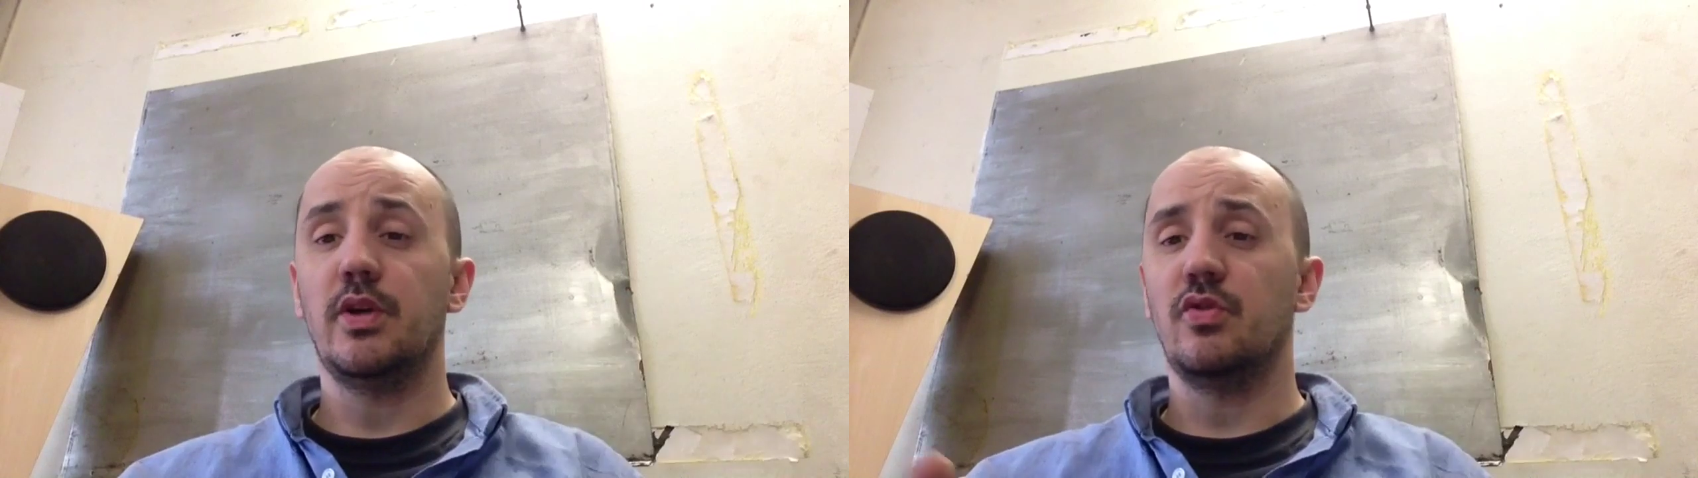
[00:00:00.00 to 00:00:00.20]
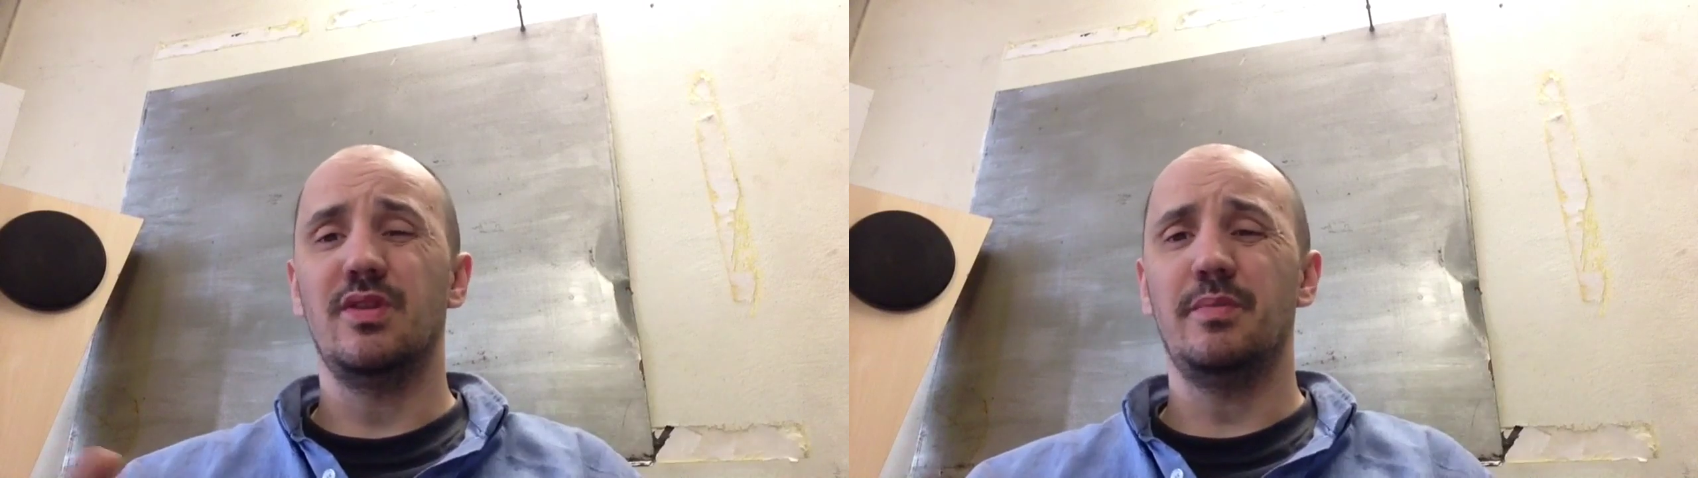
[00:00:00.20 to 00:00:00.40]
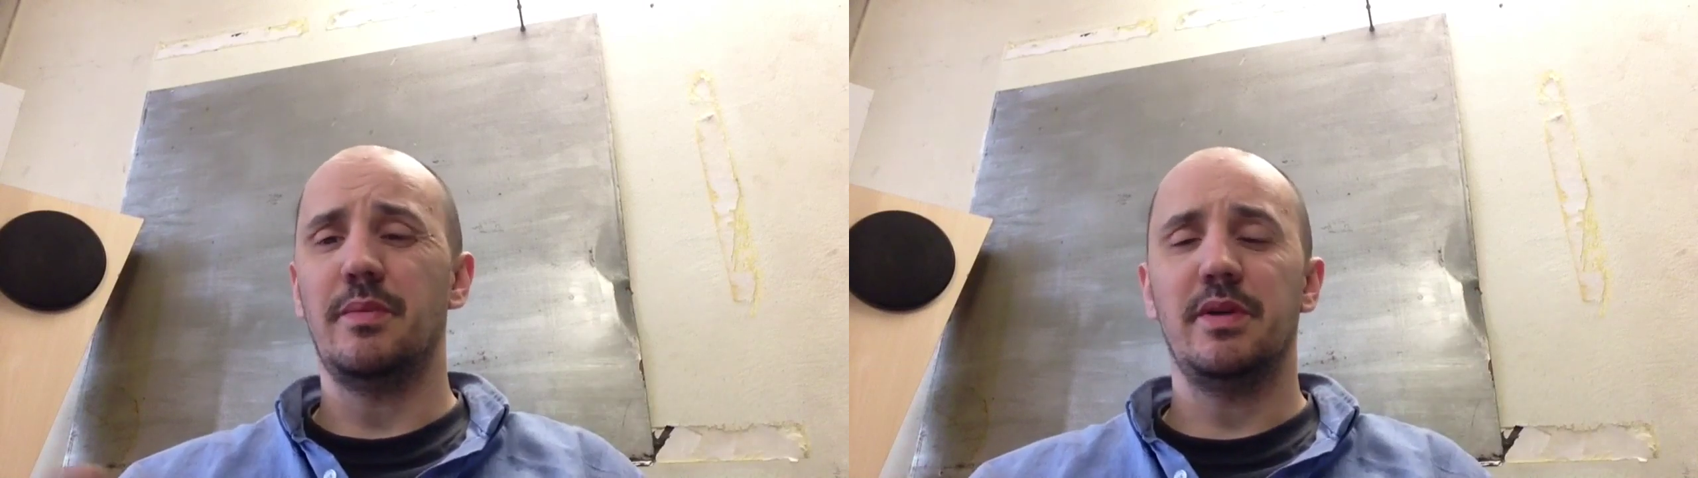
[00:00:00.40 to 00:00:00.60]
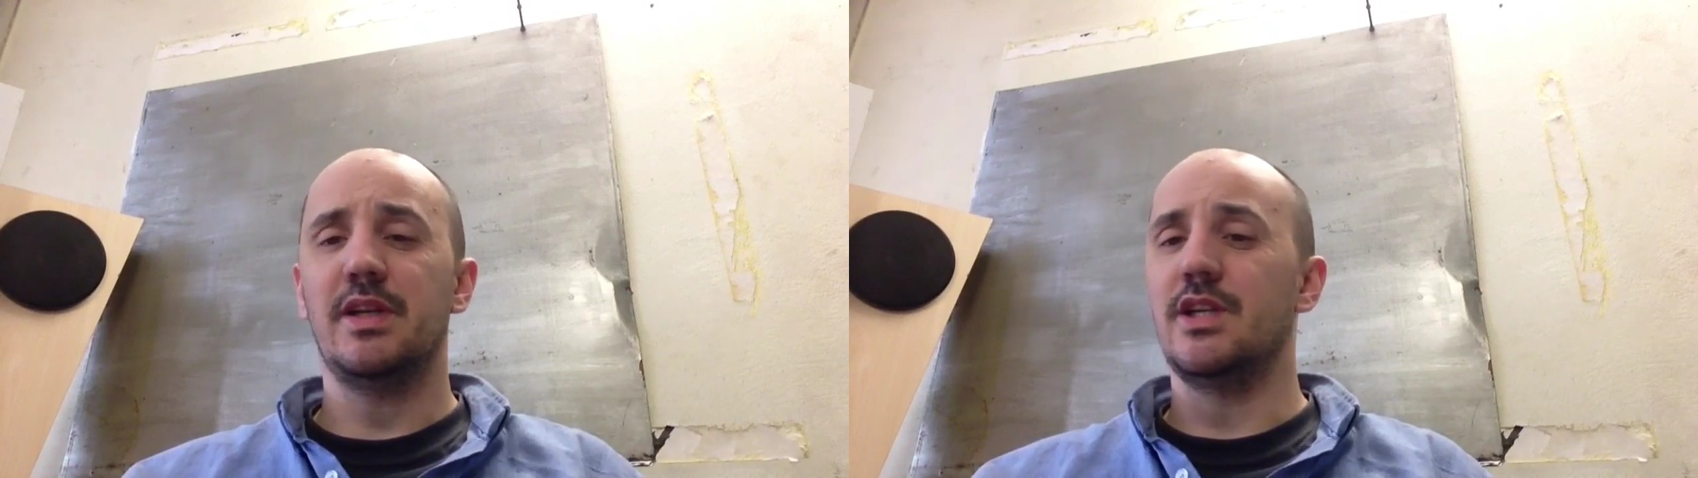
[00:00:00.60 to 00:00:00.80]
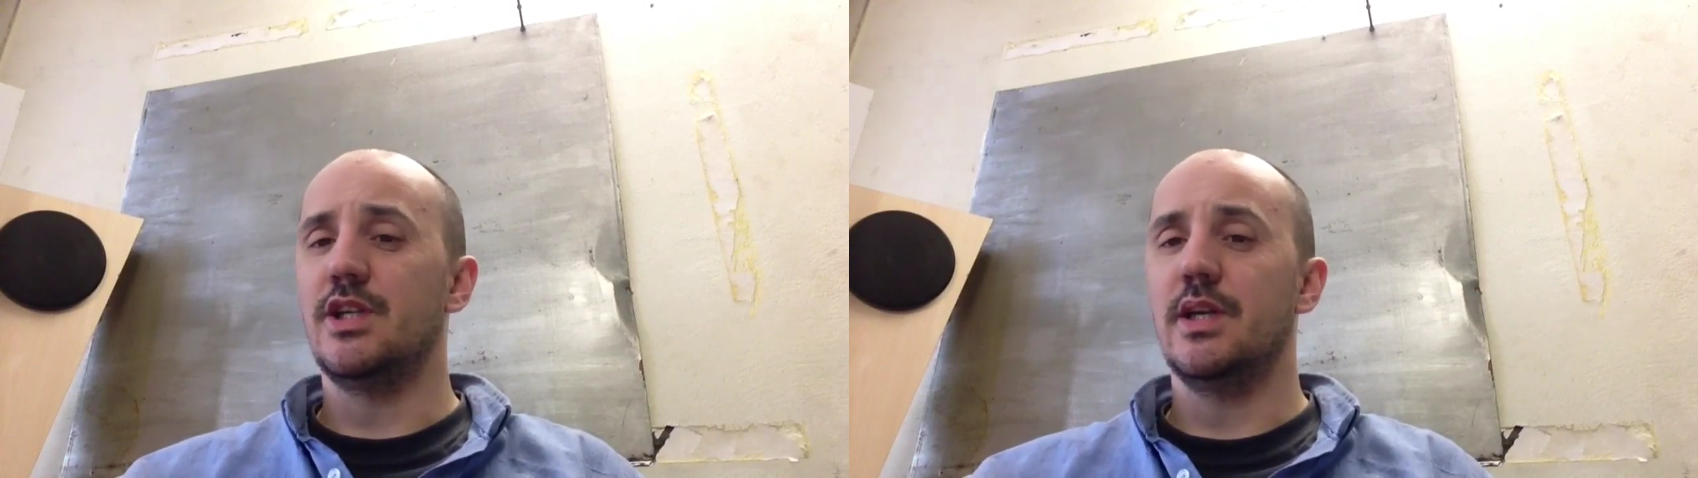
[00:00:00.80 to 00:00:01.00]
je ne sais pas, pas
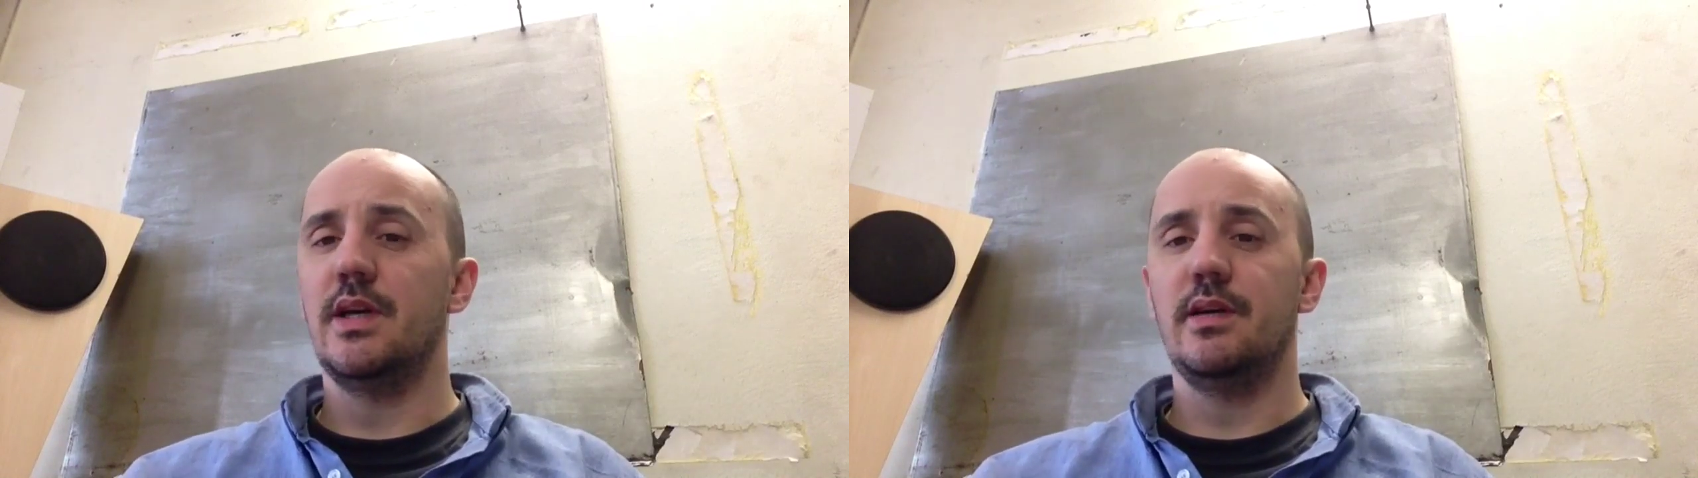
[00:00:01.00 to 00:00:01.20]
très cher,